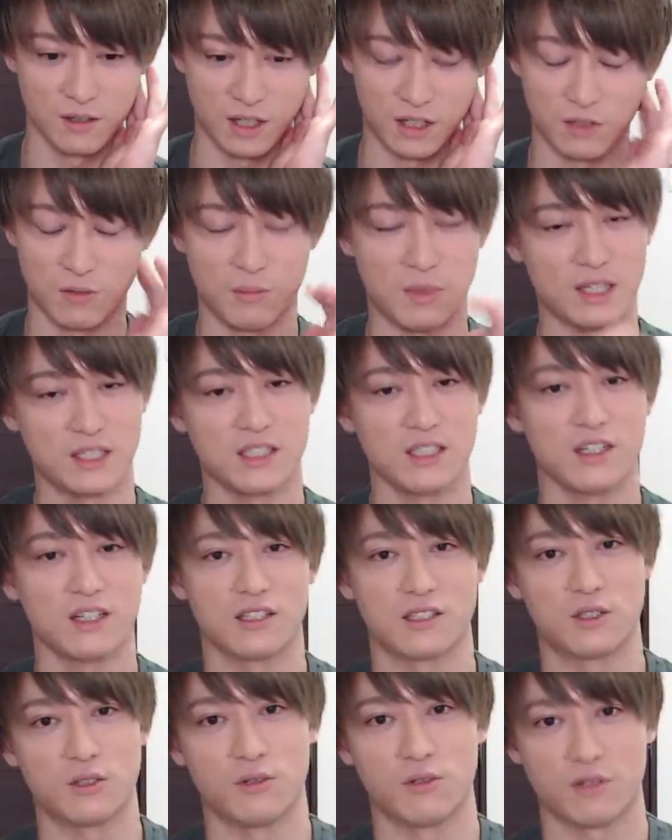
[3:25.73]
あと街
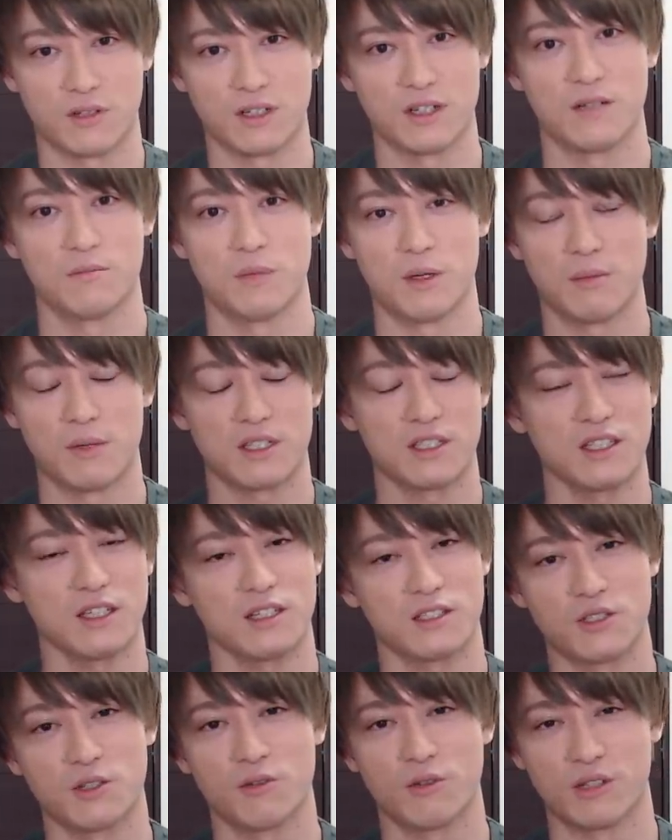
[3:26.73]
が強いとか、まあ、街
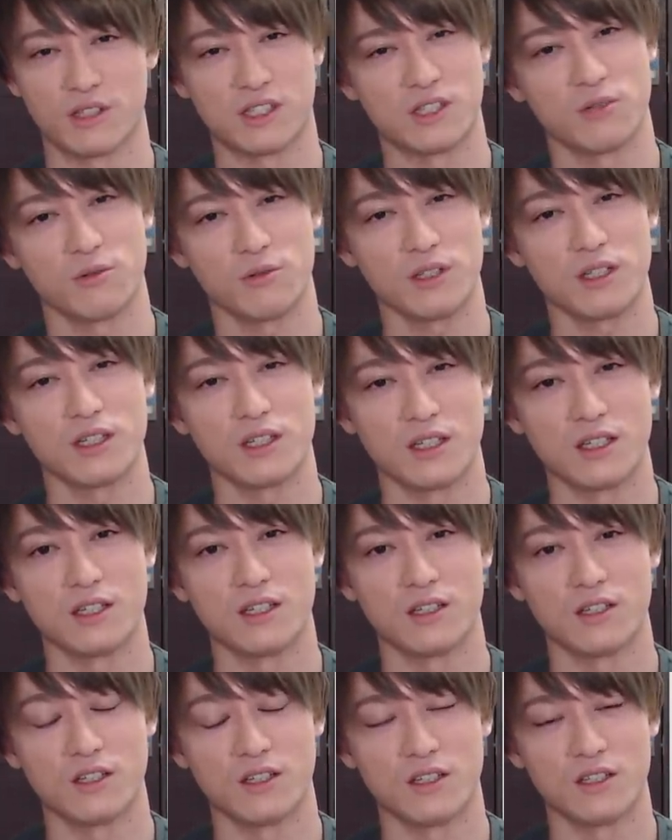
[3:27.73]
が強いのは
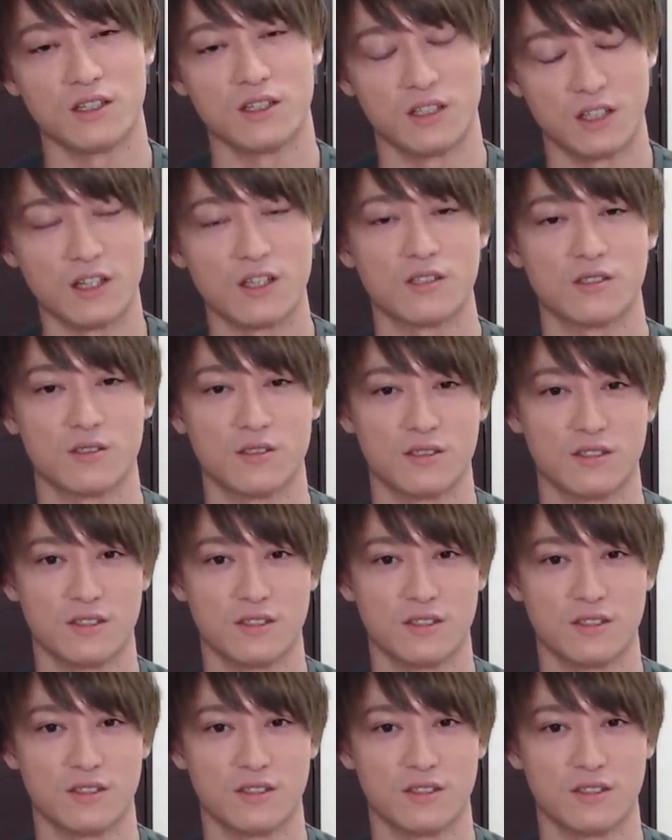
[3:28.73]
シーオーディー ね、